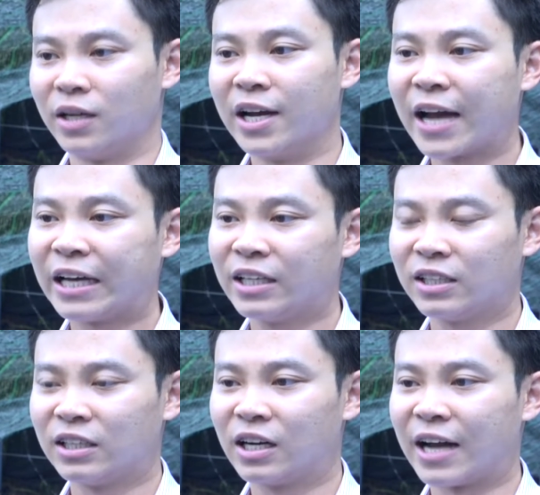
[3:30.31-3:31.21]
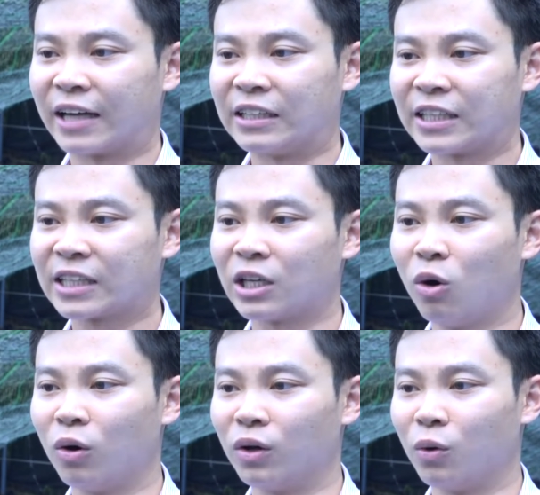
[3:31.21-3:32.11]
Đến nay, Ngân hàng Chính sách Xã
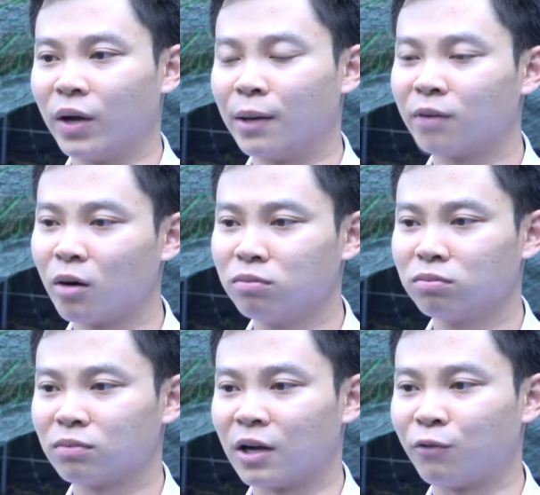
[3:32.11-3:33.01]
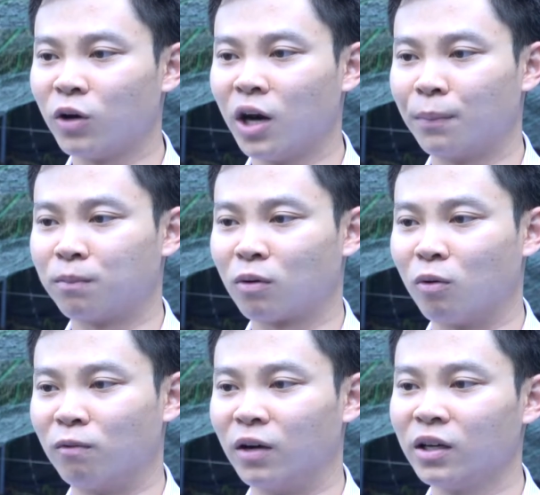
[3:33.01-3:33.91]
hội huyện Đam Rông đã phối hợp
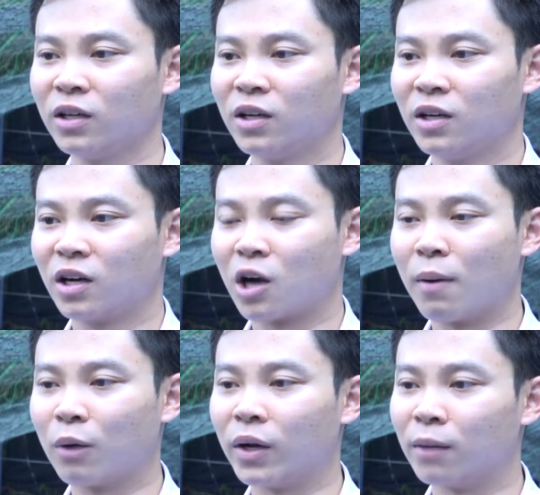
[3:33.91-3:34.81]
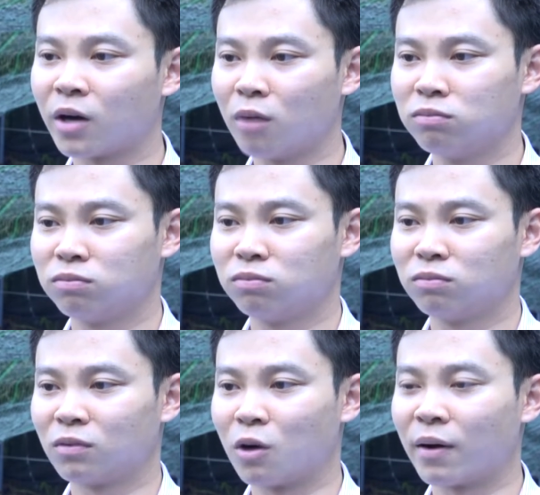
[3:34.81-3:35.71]
cùng với Công an huyện Đam Rông,
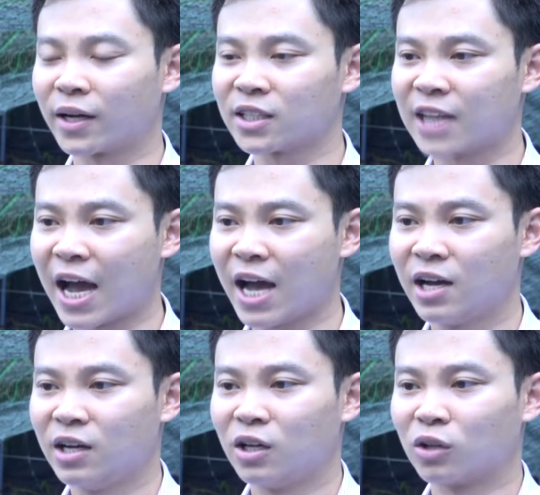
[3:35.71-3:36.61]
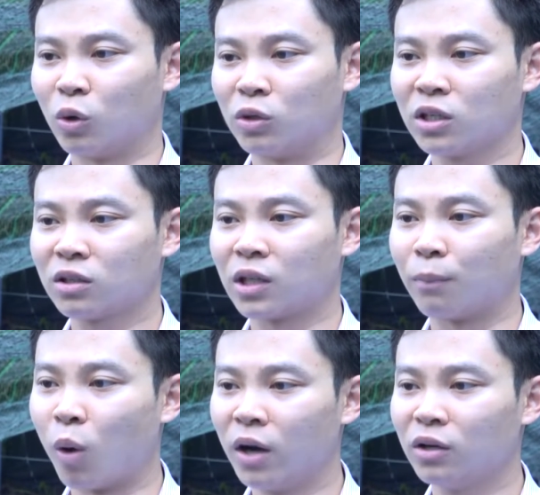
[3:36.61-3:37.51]
Công an các xã tổ chức tập
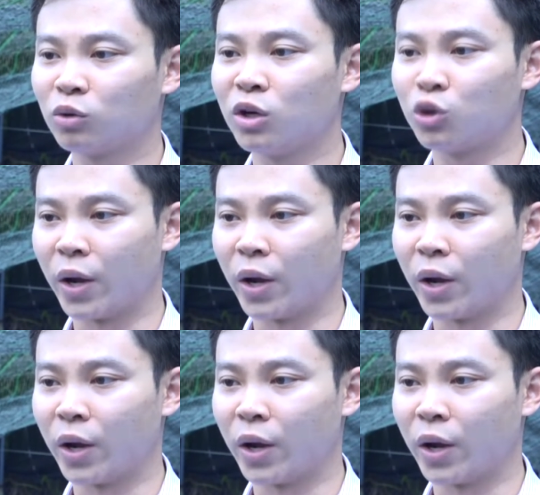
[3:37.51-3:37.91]
huấn, tuyên